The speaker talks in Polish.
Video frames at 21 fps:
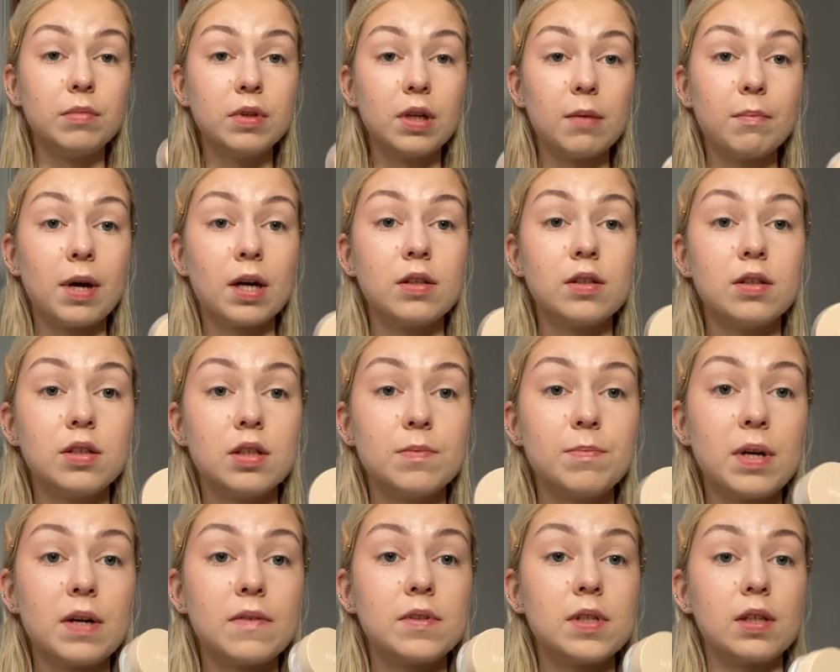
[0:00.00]
najbardziej się
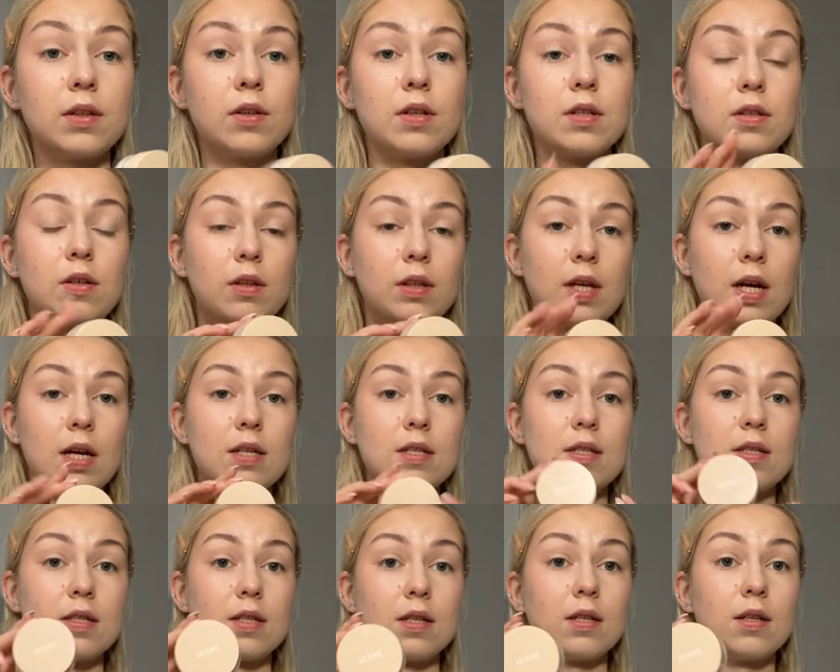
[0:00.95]
sprawdza, to jest to ten
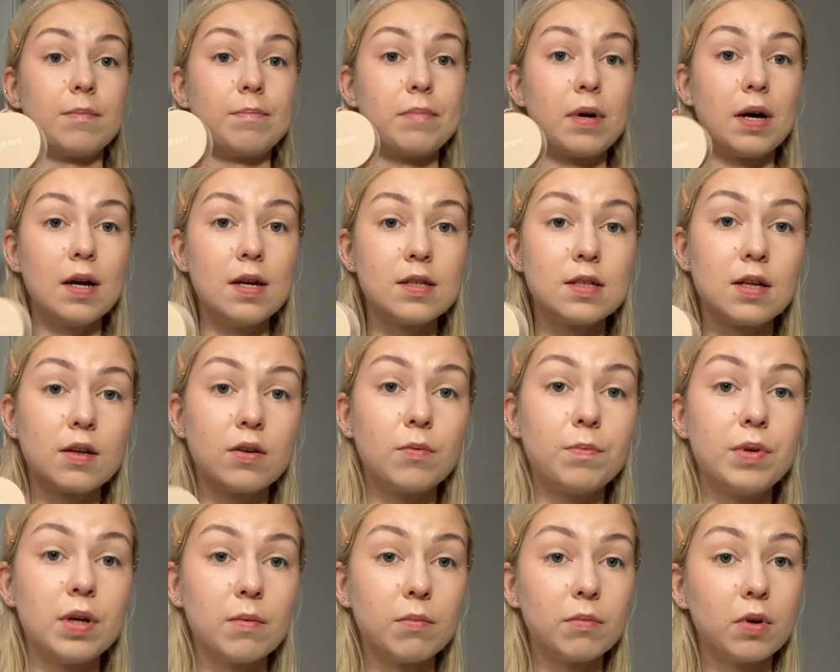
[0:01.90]
z Paese.
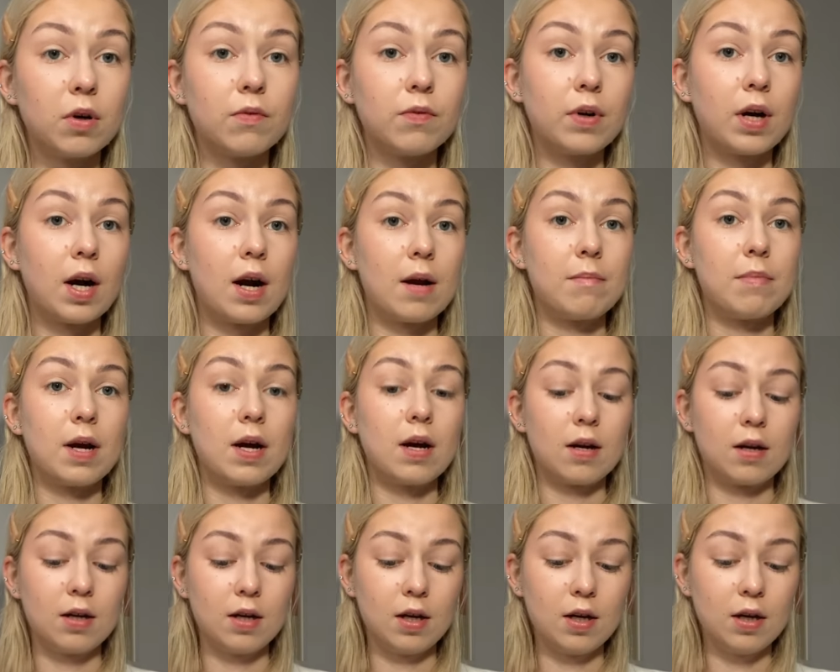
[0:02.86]
Kupiłam go w Hebe
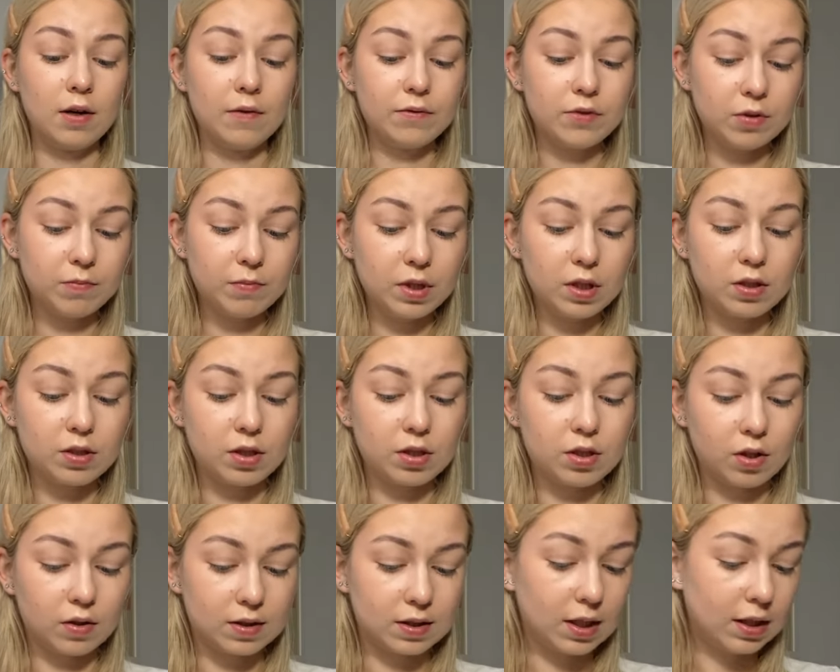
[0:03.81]
w sumie dosyć
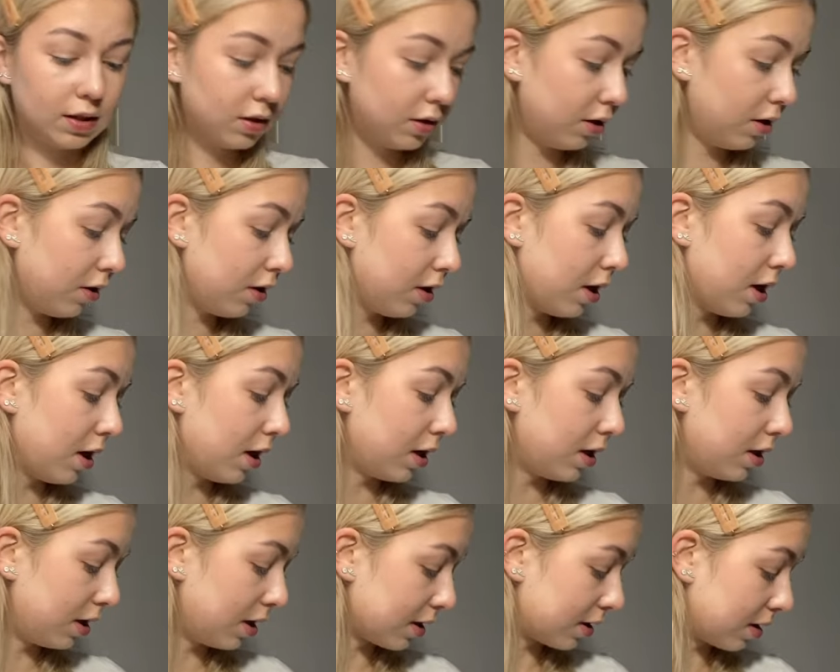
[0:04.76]
ostatnio
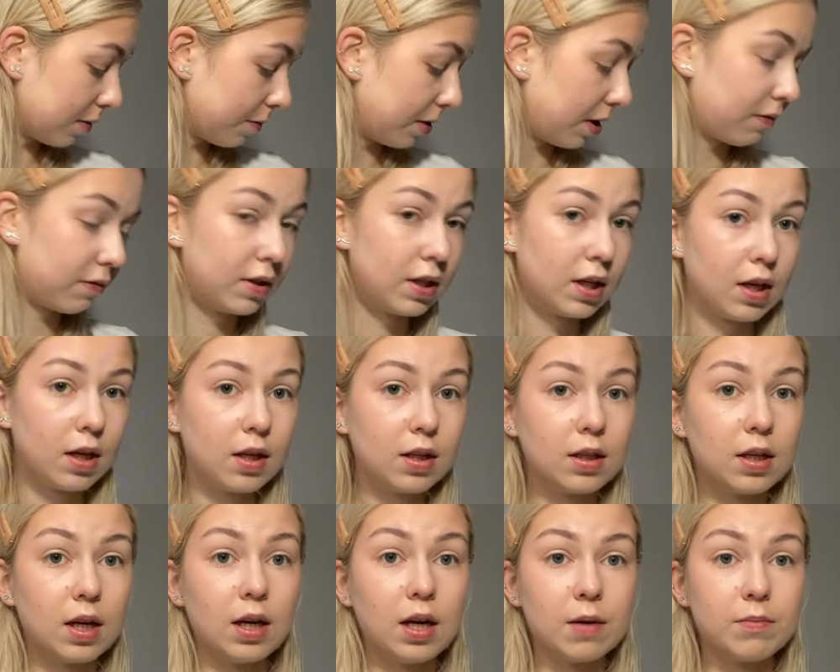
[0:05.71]
i jest naprawdę
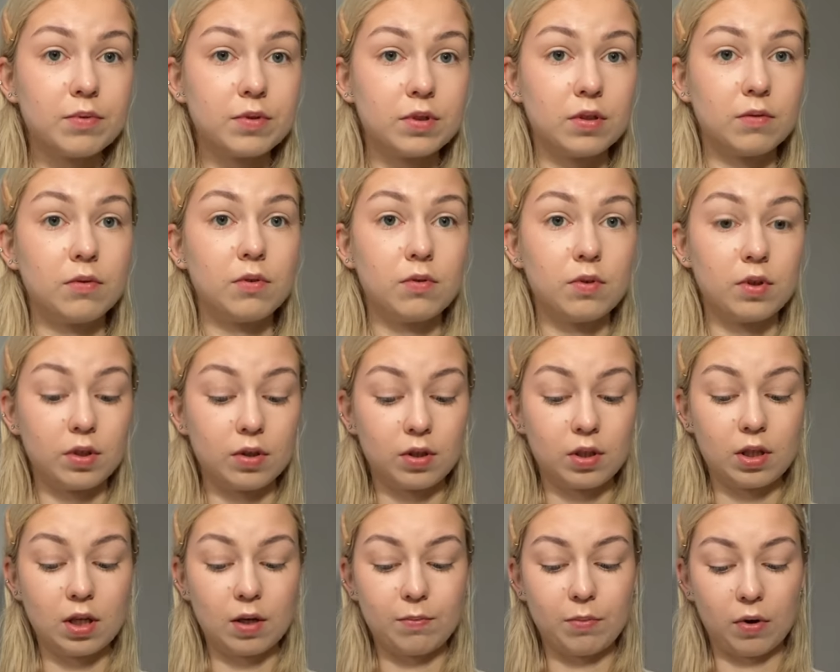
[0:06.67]
najlepszym, który do
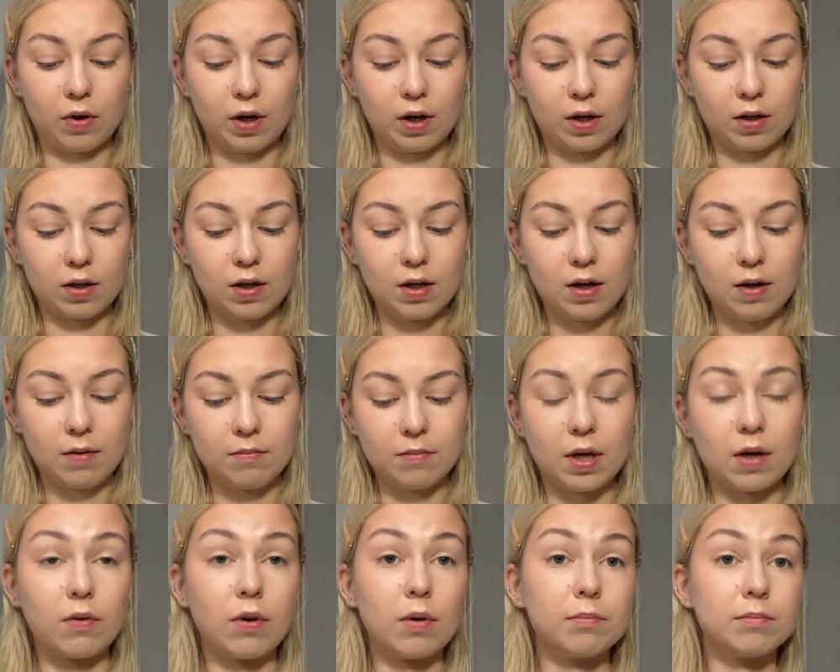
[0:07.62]
tej pory
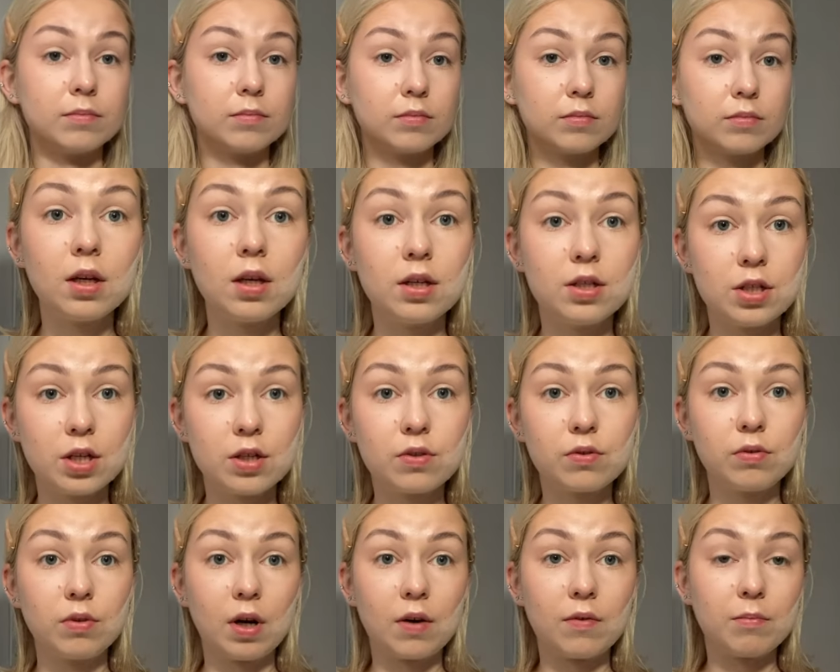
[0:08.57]
miałam. I rzecz,
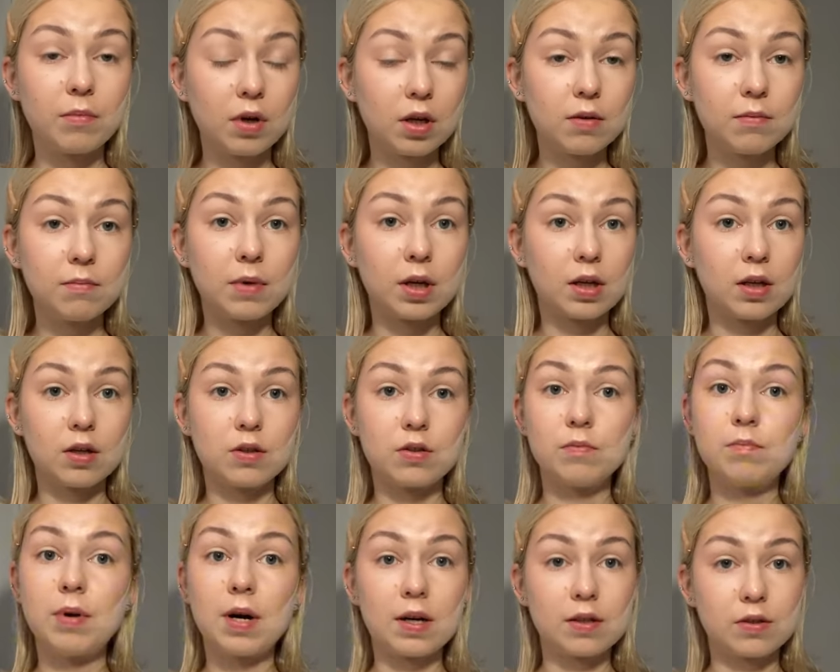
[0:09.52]
która w moim makijażu
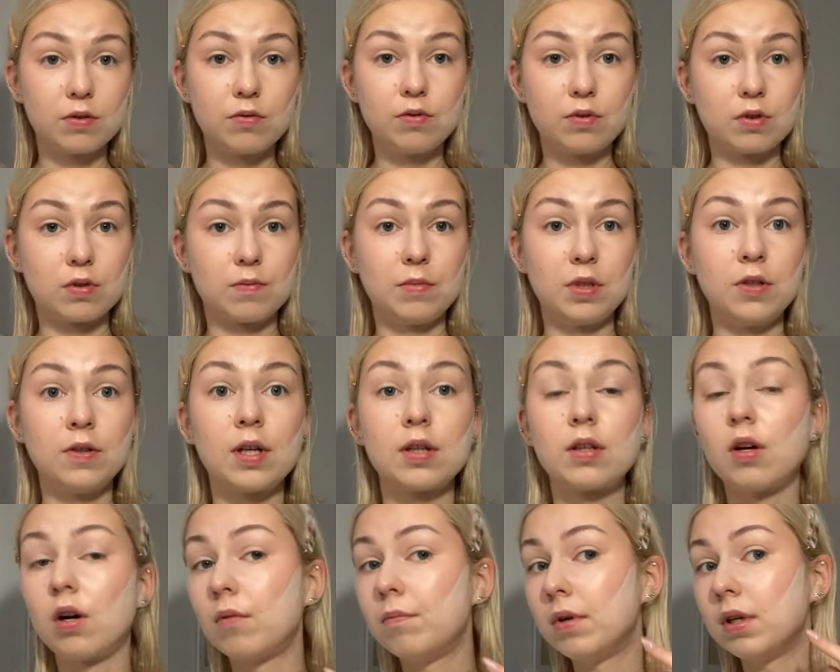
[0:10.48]
bardzo dużo zmieniła,
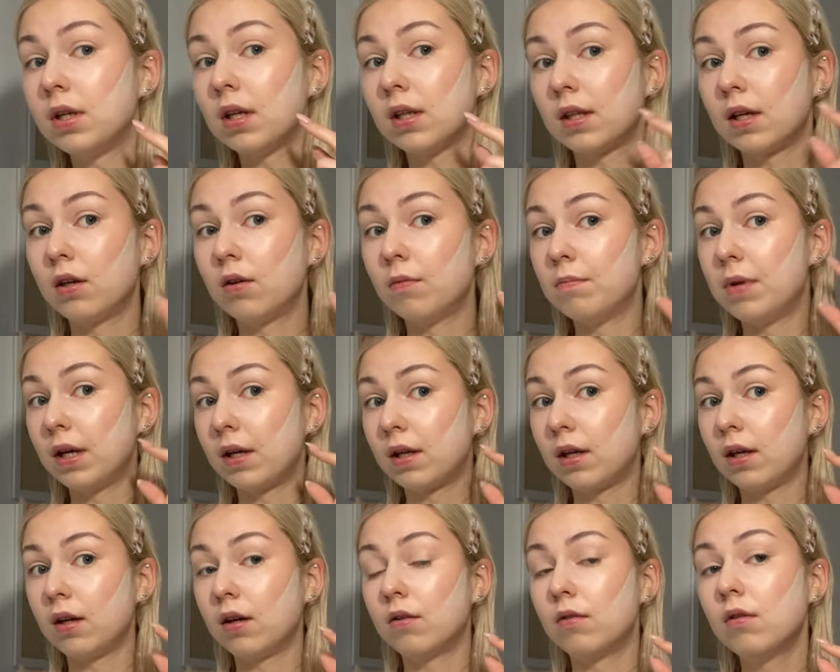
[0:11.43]
to robienie tego
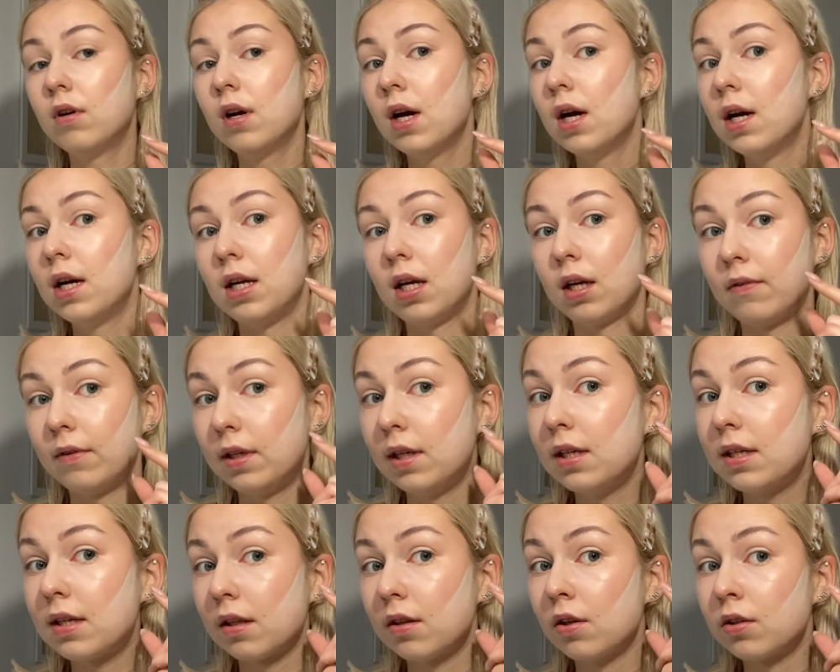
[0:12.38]
bakingu, jak
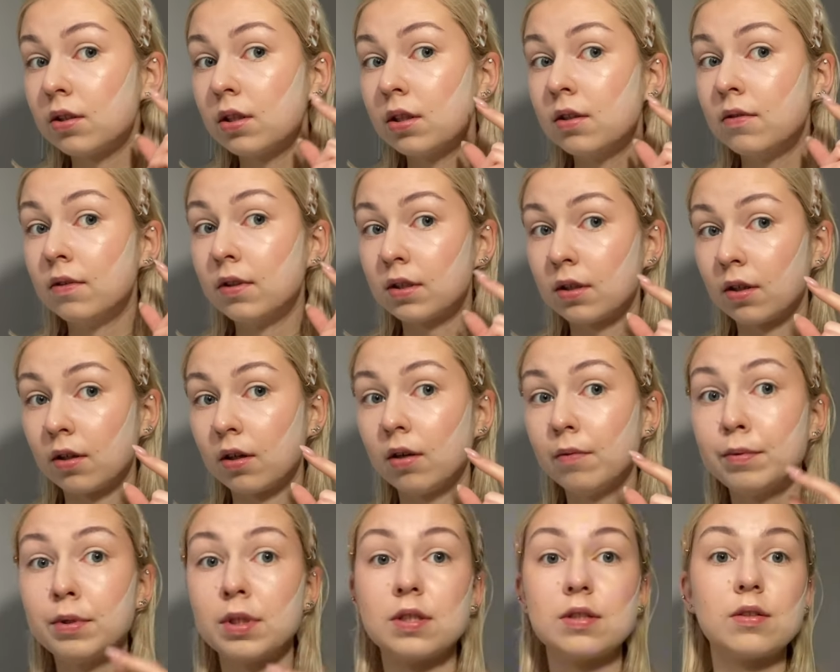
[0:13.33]
widzicie, dosyć wysoko,
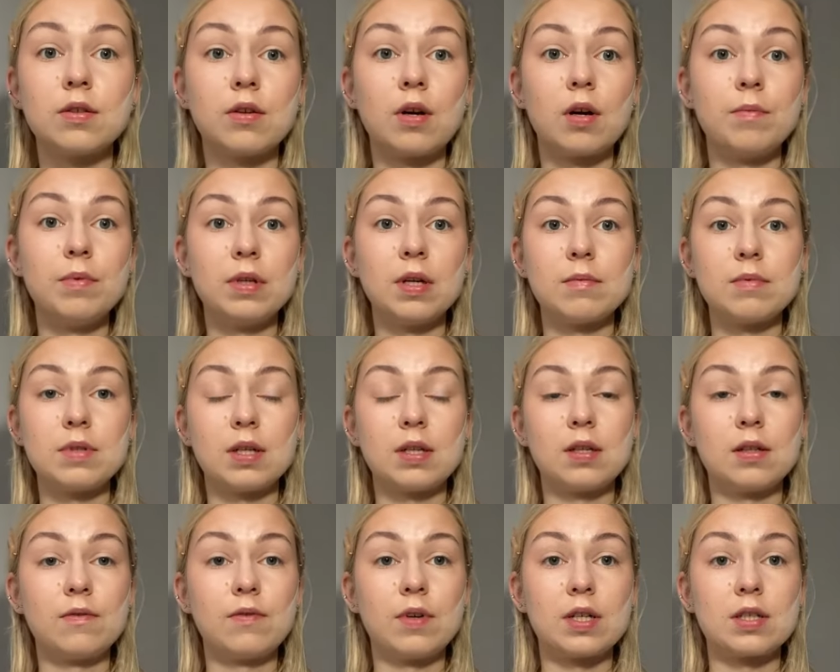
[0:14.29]
przez co robi nam się
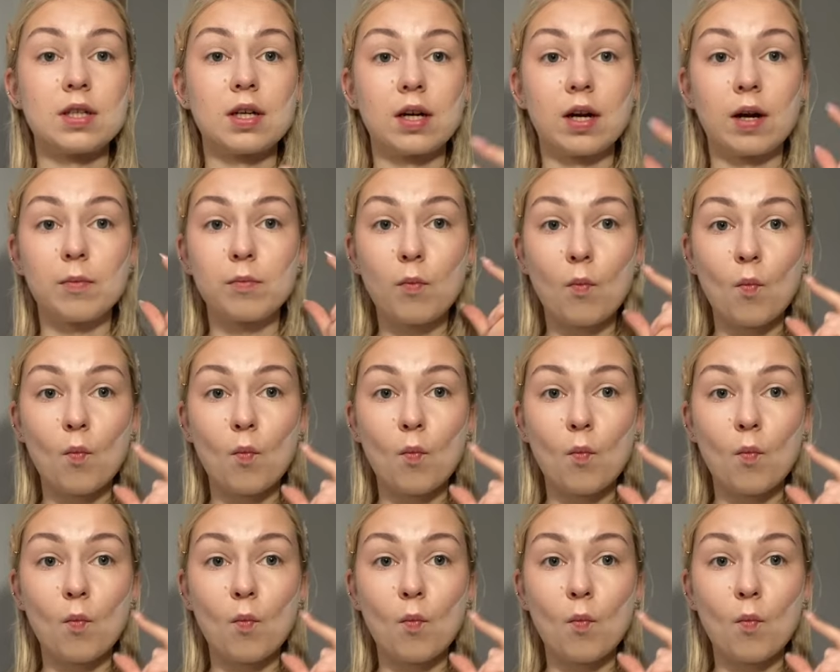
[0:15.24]
ta twarz taka